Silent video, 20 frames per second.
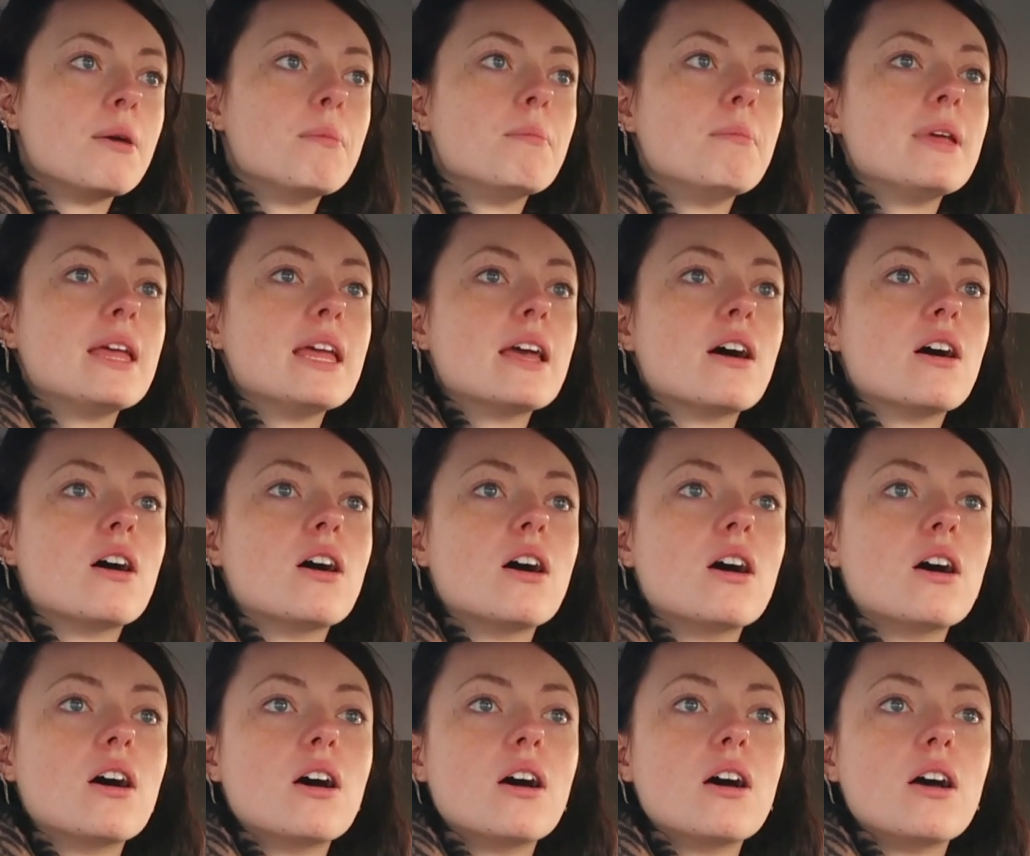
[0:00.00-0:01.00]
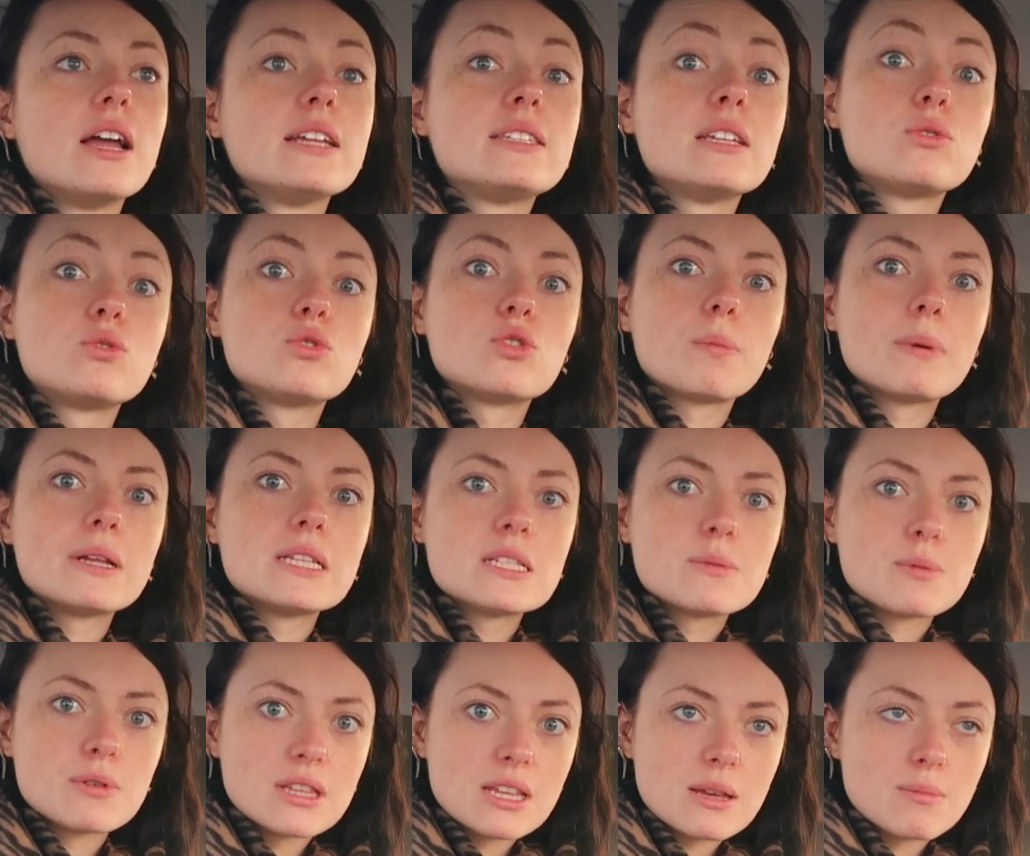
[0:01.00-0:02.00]
Mais elle était toujours pas
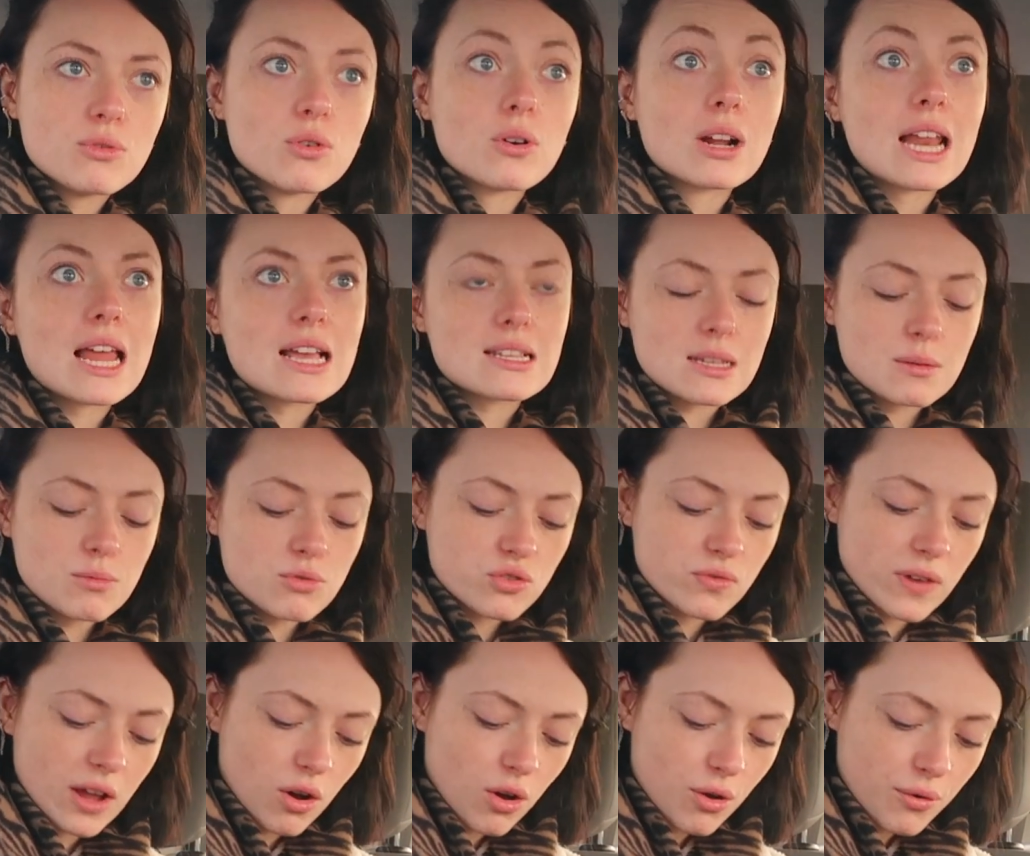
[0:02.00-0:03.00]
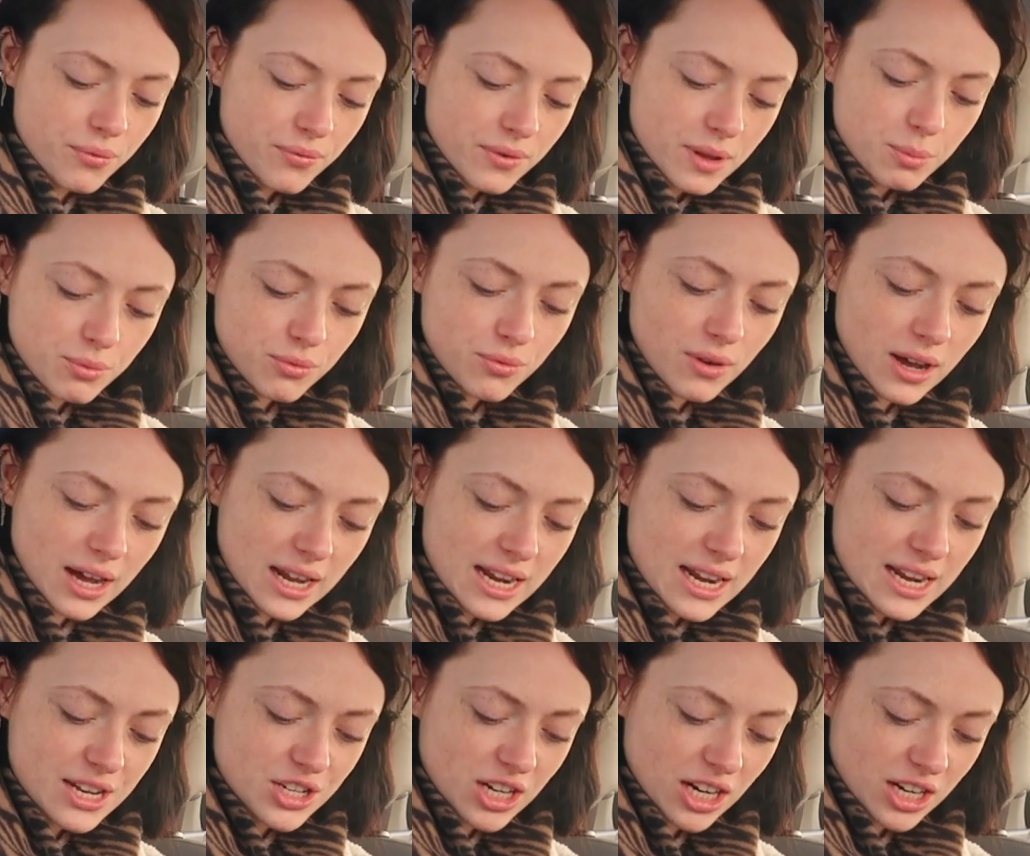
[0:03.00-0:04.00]
disponible, donc là, c'est bon, je vais enfin pouvoir aller
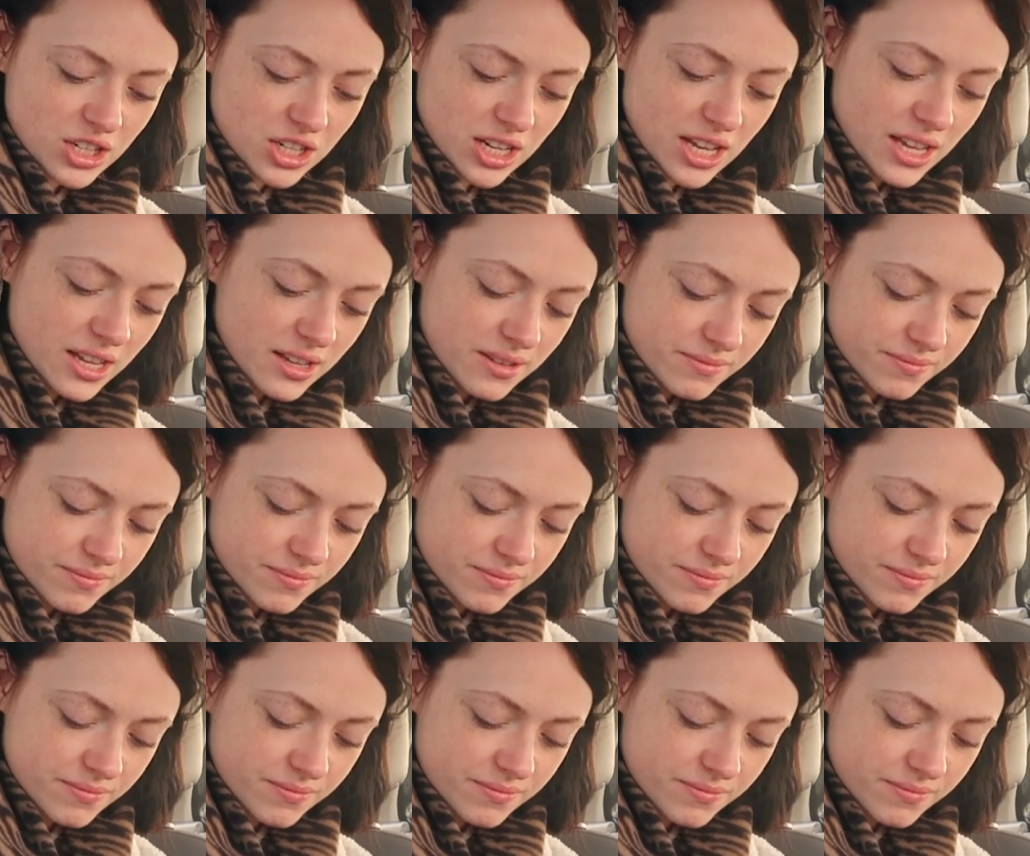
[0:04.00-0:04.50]
la chercher.